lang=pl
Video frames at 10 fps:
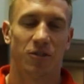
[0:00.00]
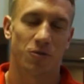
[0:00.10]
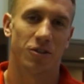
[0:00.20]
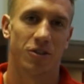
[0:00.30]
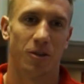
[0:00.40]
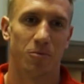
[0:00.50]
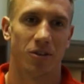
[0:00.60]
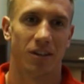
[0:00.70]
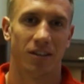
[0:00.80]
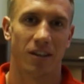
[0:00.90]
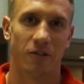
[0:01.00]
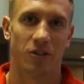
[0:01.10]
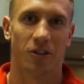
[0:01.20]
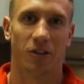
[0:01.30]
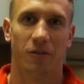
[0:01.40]
No czuję się dobrze,
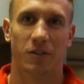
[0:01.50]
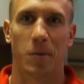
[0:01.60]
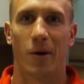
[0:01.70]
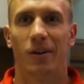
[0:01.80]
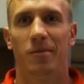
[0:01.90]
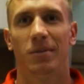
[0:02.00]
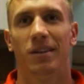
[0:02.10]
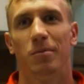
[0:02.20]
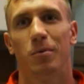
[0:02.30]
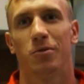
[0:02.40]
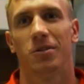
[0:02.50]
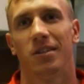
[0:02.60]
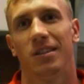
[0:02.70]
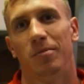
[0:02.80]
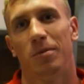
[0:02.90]
nawet się trochę wyspałem, mimo
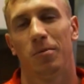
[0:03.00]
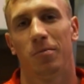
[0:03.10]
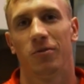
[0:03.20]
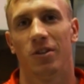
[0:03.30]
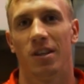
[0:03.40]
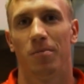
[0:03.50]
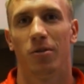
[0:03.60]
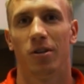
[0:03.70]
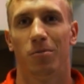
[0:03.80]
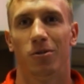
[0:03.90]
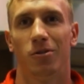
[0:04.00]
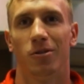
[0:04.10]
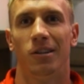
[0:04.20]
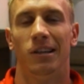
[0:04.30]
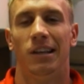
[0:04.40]
że mimo wczesnej pory,
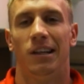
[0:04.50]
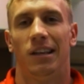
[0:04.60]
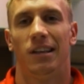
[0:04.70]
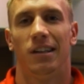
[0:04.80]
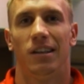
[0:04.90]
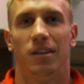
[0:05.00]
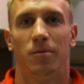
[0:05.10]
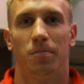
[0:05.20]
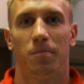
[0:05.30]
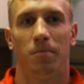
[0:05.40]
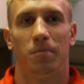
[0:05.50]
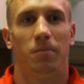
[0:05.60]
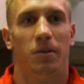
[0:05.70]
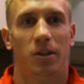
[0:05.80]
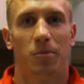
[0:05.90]
bo e,
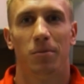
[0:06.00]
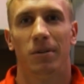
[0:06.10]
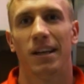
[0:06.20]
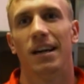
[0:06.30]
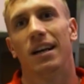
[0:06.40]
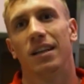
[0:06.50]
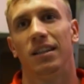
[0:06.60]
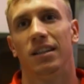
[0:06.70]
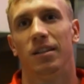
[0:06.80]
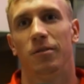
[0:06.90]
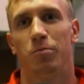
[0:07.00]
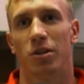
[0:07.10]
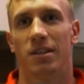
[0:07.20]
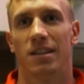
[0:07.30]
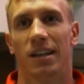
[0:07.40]
robimy tak jak e,
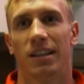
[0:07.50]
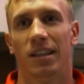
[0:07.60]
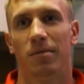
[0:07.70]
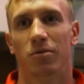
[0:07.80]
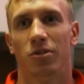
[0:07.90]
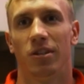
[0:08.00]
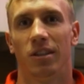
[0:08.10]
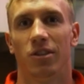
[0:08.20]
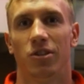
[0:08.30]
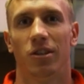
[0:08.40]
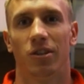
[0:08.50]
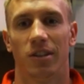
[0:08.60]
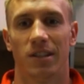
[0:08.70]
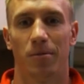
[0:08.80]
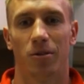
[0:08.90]
przed startem, czyli, czyli o
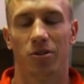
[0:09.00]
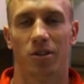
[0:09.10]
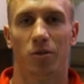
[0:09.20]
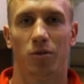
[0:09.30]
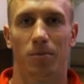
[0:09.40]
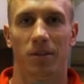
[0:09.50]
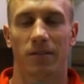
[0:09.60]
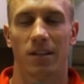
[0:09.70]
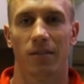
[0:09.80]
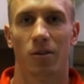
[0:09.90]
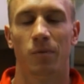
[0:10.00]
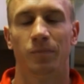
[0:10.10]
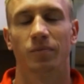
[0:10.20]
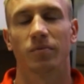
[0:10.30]
tej samej godzinie jutro będę wstawał.